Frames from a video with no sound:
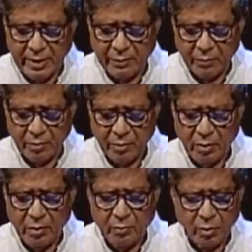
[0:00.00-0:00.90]
এবং
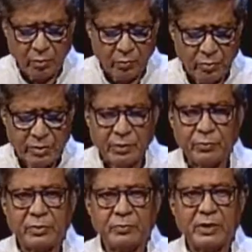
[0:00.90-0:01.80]
বঙ্গবন্ধু শেখ
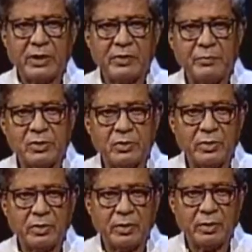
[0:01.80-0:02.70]
মুজিব মেডিকেল
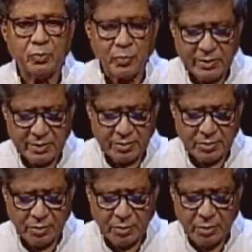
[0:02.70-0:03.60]
বিশ্ববিদ্যালয়ের উপাচার্য
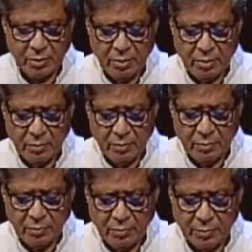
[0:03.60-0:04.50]

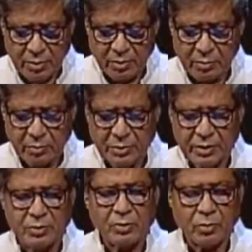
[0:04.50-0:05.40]
বিশেষজ্ঞ
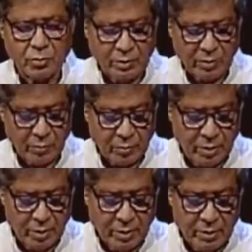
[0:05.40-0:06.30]
চিকিৎসক অধ্যাপক
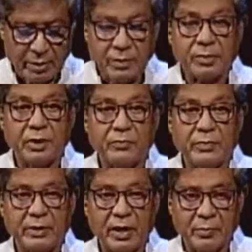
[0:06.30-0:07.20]
ডক্টর
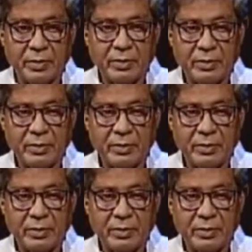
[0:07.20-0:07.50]
শারফুদ্দিন আহমেদ